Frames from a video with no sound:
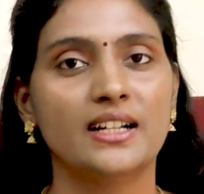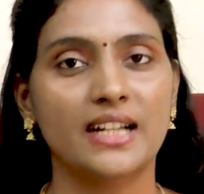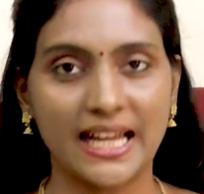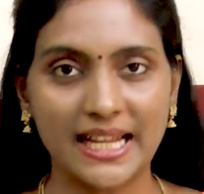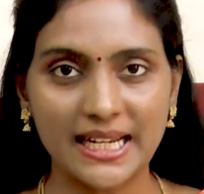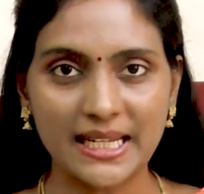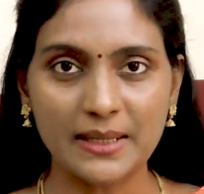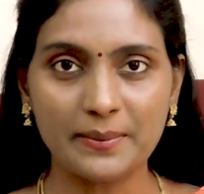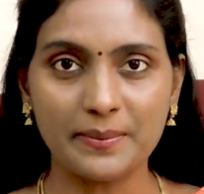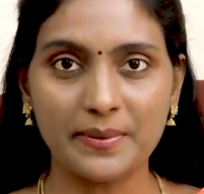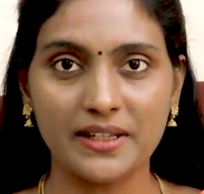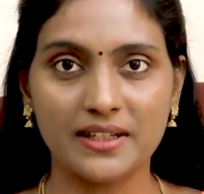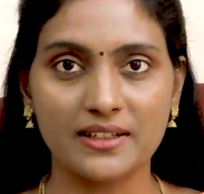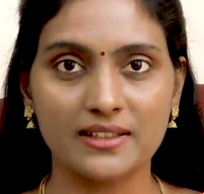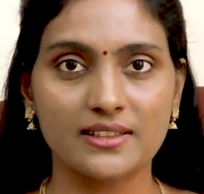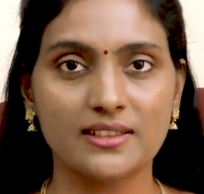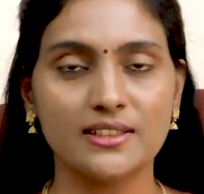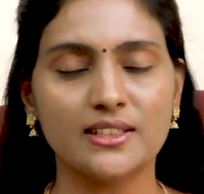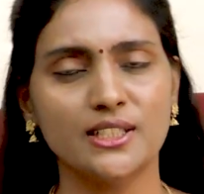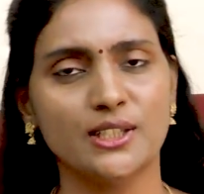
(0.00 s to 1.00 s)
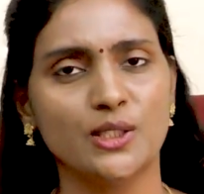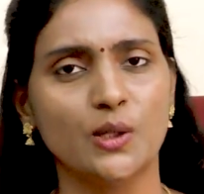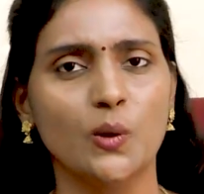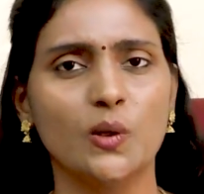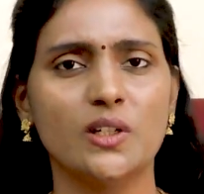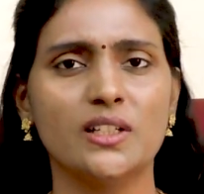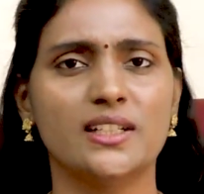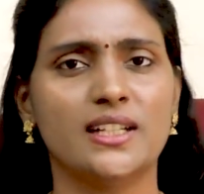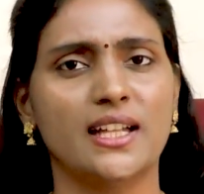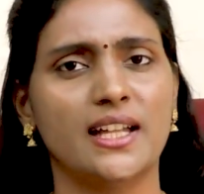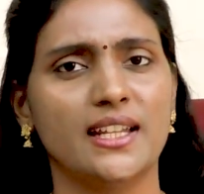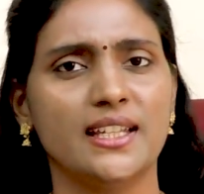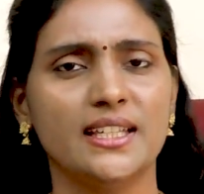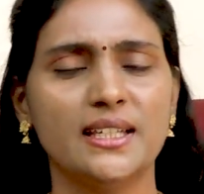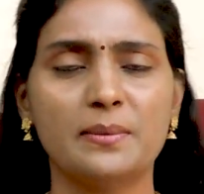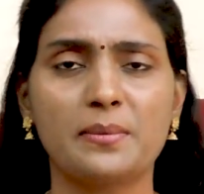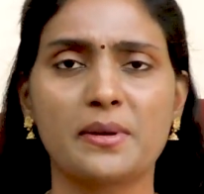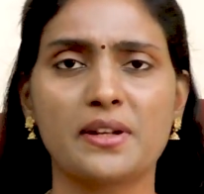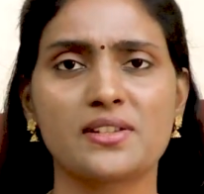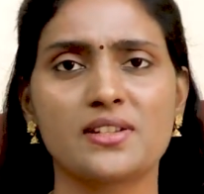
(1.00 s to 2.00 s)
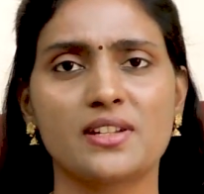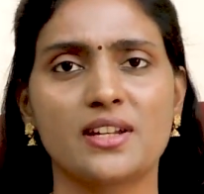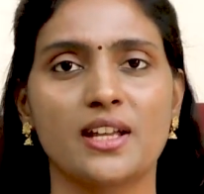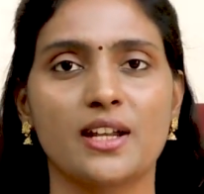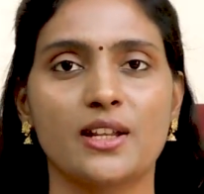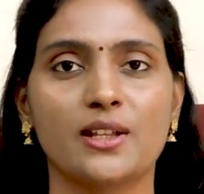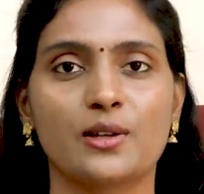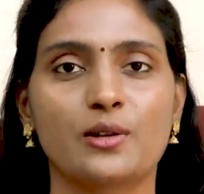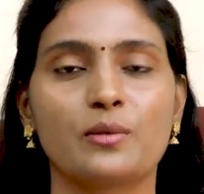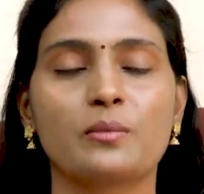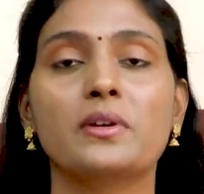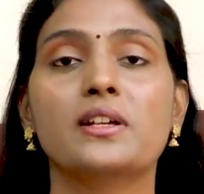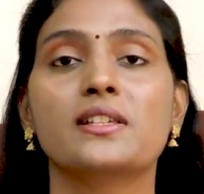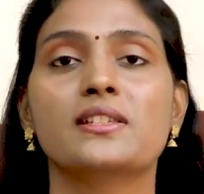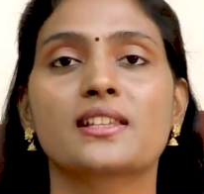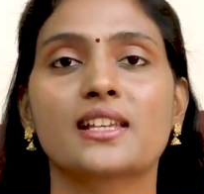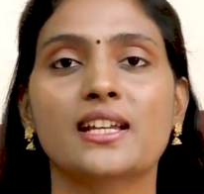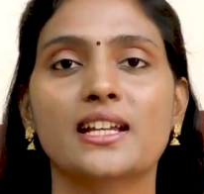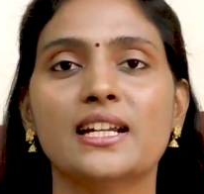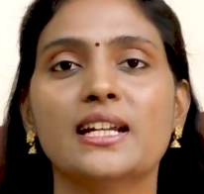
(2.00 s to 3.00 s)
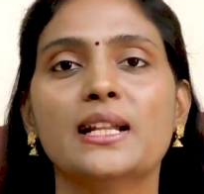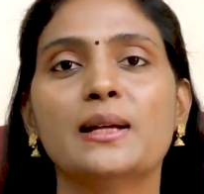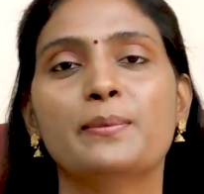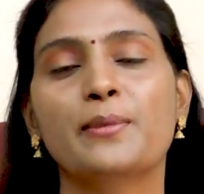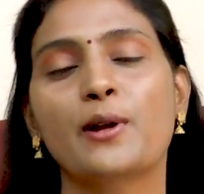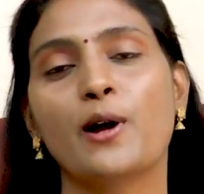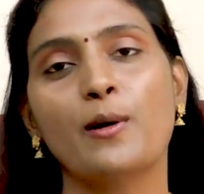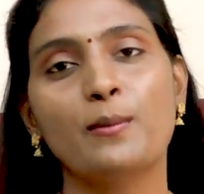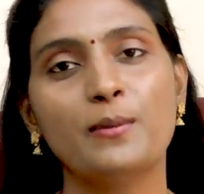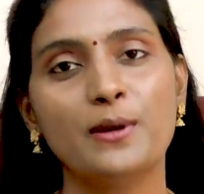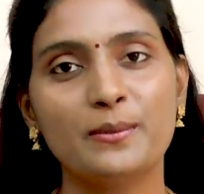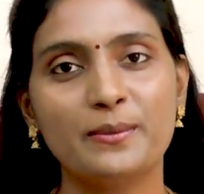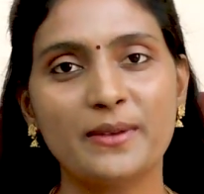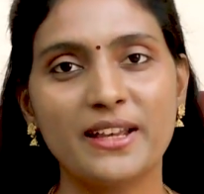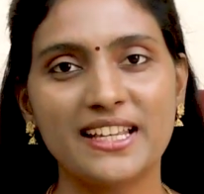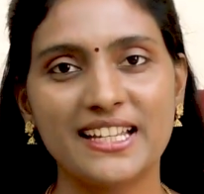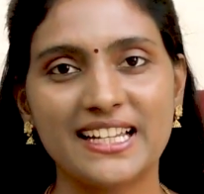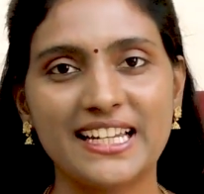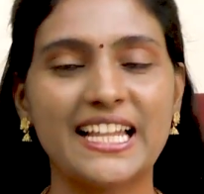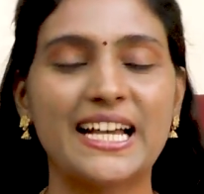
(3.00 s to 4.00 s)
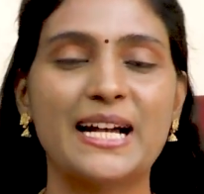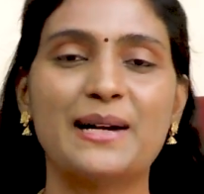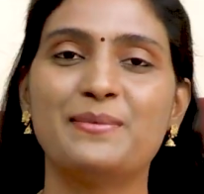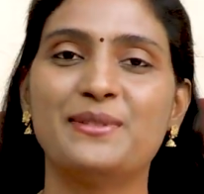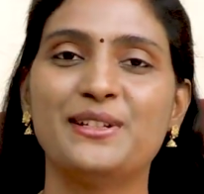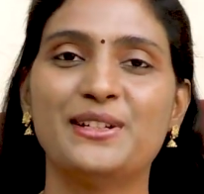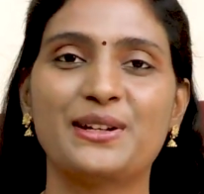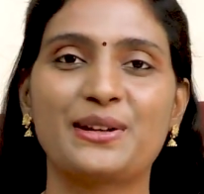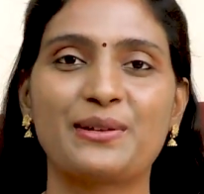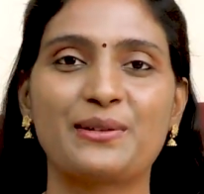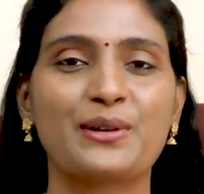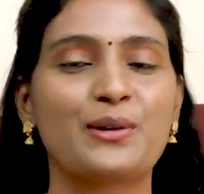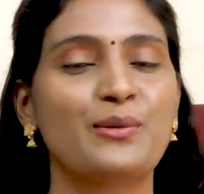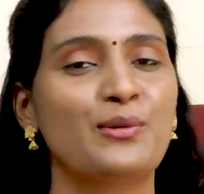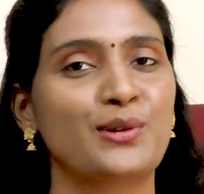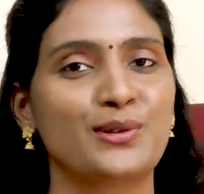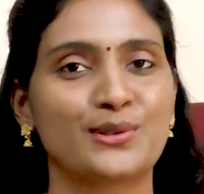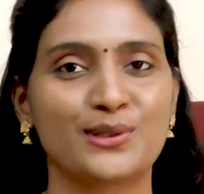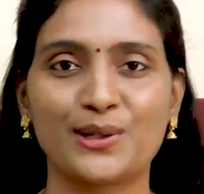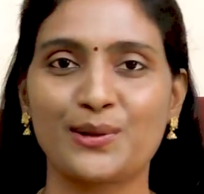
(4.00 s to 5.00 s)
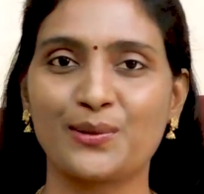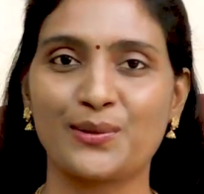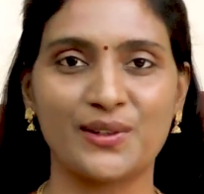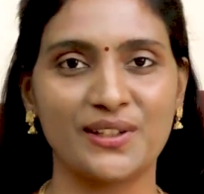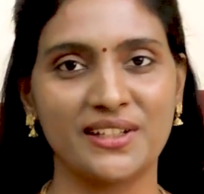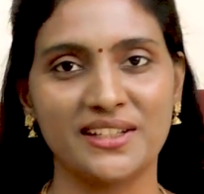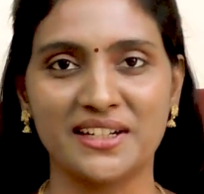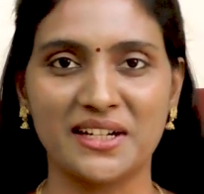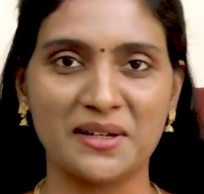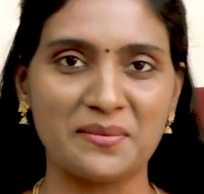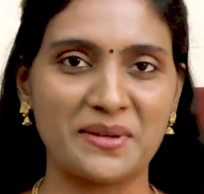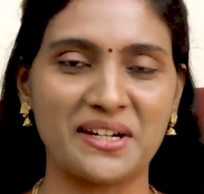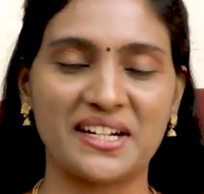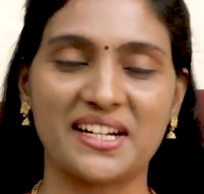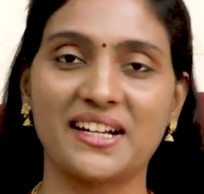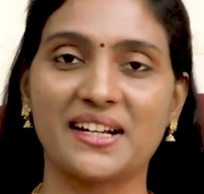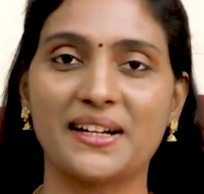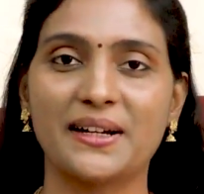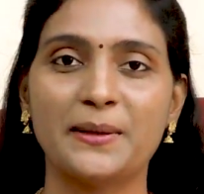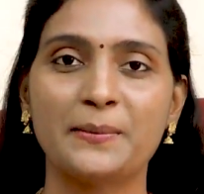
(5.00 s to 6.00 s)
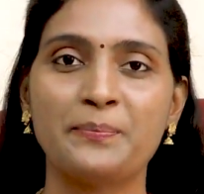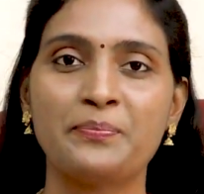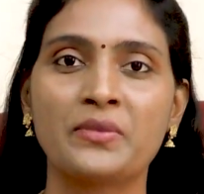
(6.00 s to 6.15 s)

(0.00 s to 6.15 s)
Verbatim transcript: நிறைய பேருக்கு தோலில் நிறைய பிரச்சனைகள் இருக்கும் ஸ்கின்ல ப்ராப்ளமே இல்லை அப்படின்றவங்க ஒருத்தர் கூட இருக்க மாட்டாங்க